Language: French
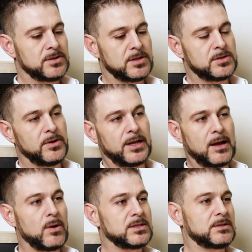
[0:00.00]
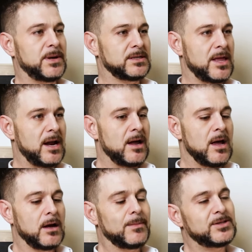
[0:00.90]
Est-ce que tu nourris de la croissance personnelle?
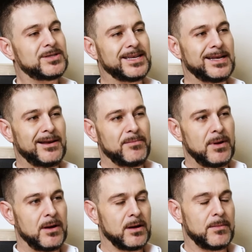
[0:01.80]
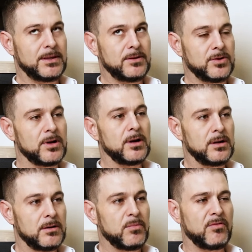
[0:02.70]
Comment tu t'équilibres? Comment tu es tout là,
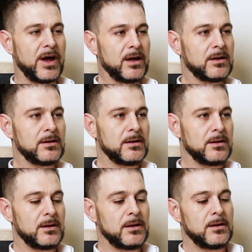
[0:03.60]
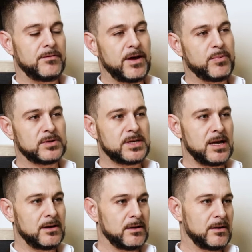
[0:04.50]
pour vrai? 20
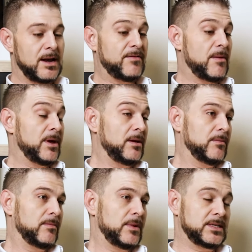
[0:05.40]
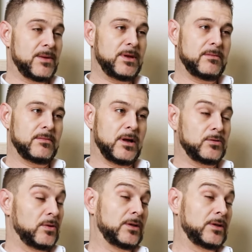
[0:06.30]
la famille, les amis dans ton mhm.